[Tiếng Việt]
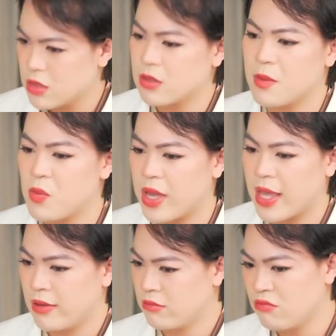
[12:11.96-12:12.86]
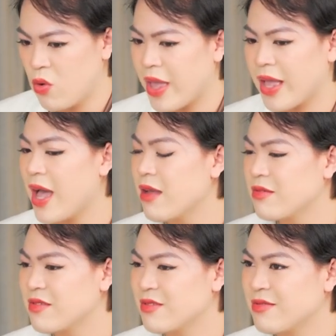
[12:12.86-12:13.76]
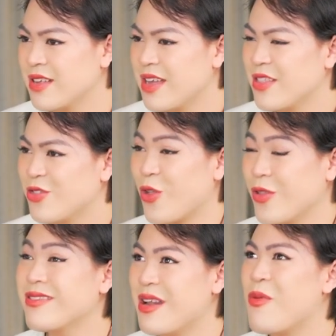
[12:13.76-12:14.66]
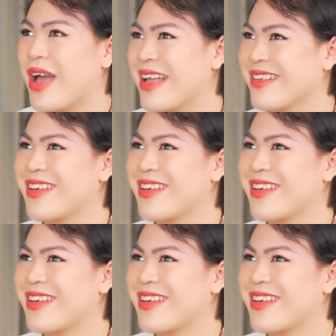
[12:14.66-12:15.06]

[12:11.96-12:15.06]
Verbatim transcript: sự là một cái khoảnh khắc nó thực sự là một cái